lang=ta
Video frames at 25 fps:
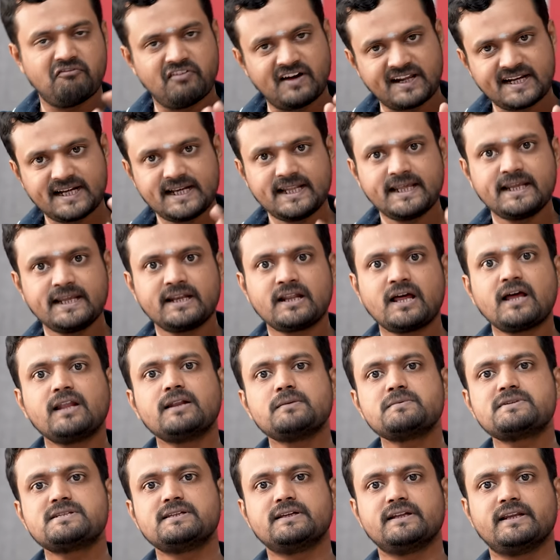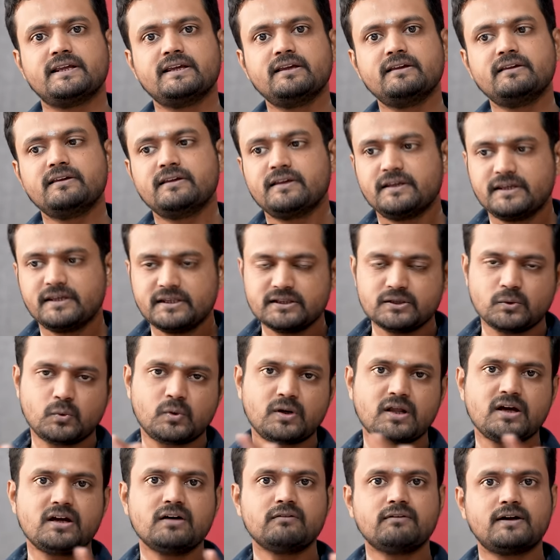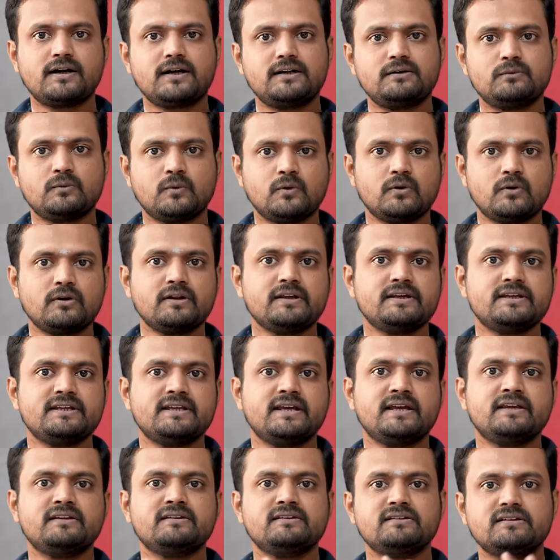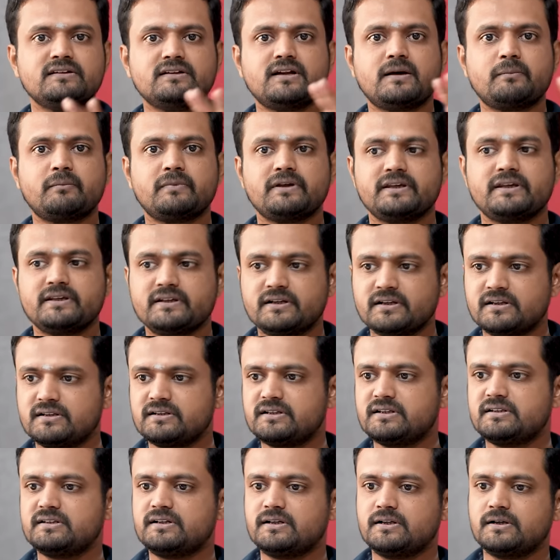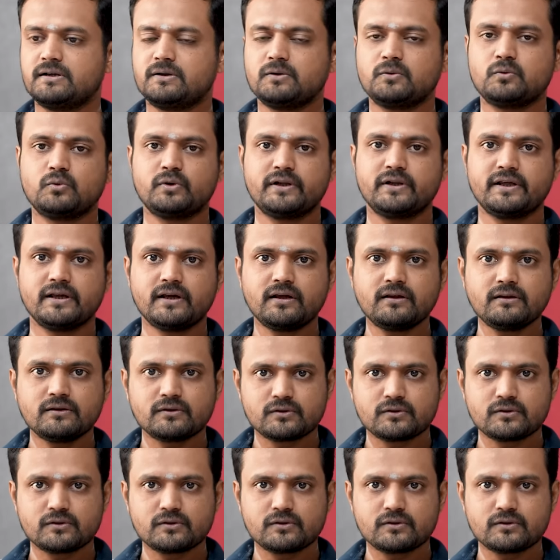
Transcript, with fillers: வரலேனாலும் சரி இந்த உலக வாழ்வோடு இயைந்து நம்ம இருந்து இதில் இருக்கக்கூடிய